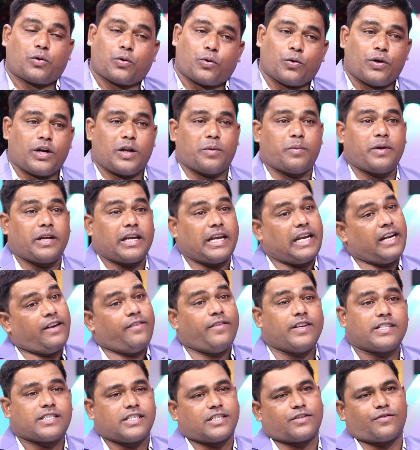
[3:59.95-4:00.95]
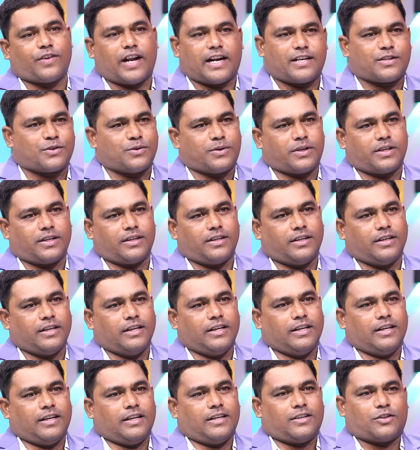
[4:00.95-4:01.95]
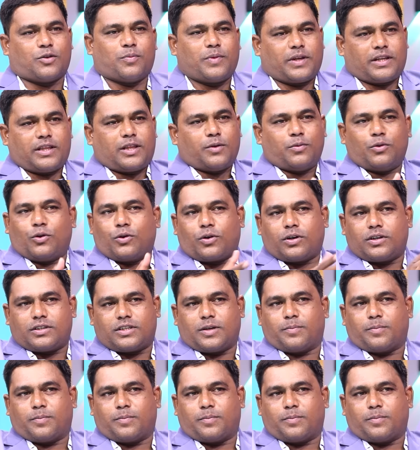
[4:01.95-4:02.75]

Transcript: కొన్ని ఏమో ఇన్వెస్టర్స్ ఫ్లాట్స్ ఉంటాయి సో మీకు ఇంతకుముందు ఒకటి